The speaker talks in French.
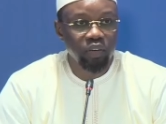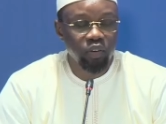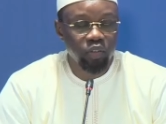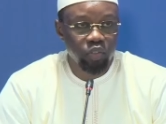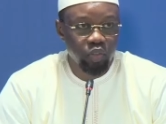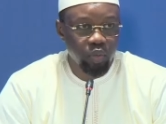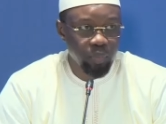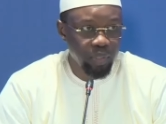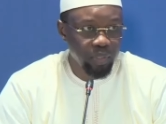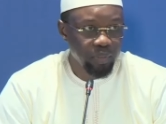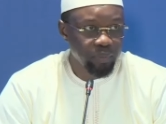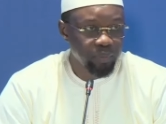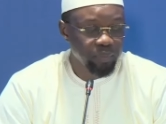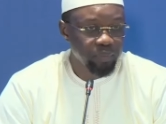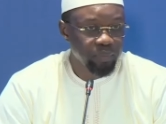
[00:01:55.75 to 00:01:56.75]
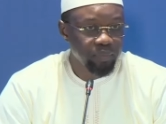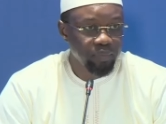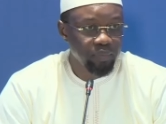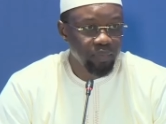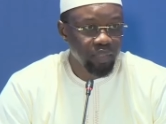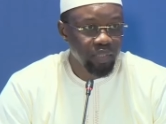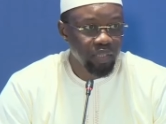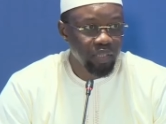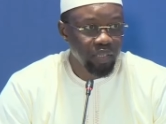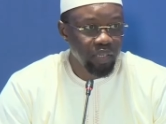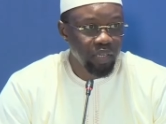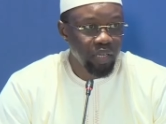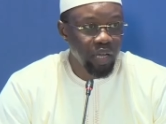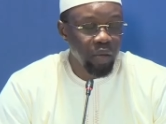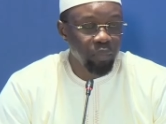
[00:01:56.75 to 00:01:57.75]
au sommet.
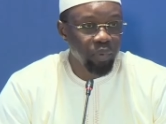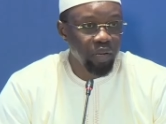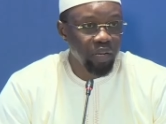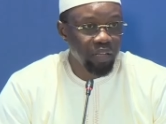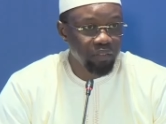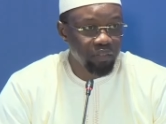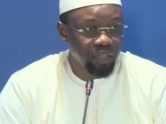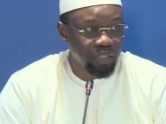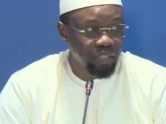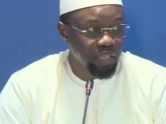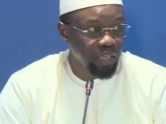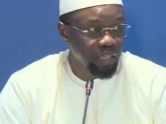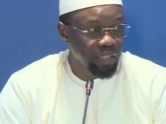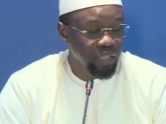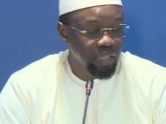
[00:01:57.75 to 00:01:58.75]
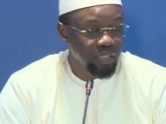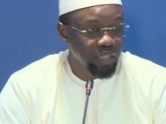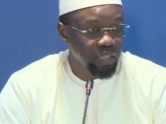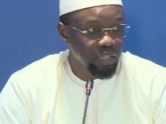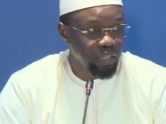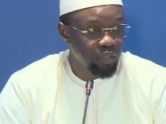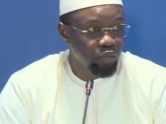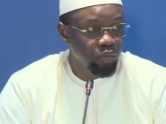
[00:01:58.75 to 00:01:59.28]
Après l'inventaire et l'état des liens,